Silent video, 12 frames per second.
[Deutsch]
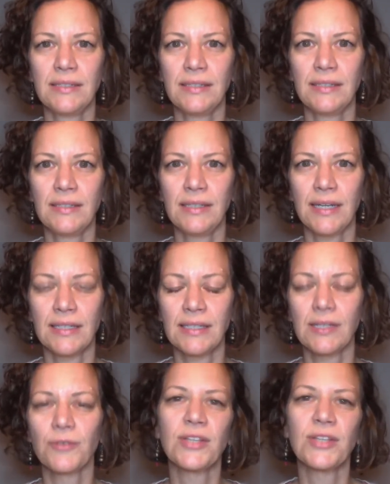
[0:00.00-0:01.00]
die, die halt
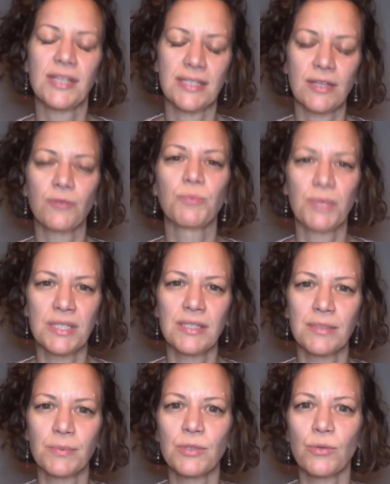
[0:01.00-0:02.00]
nicht laufen, also jetzt aufs
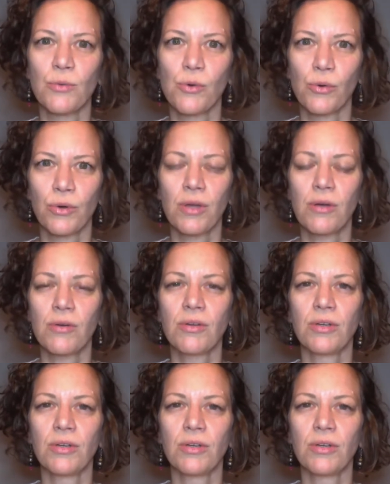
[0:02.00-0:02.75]
Business bezogen, ne?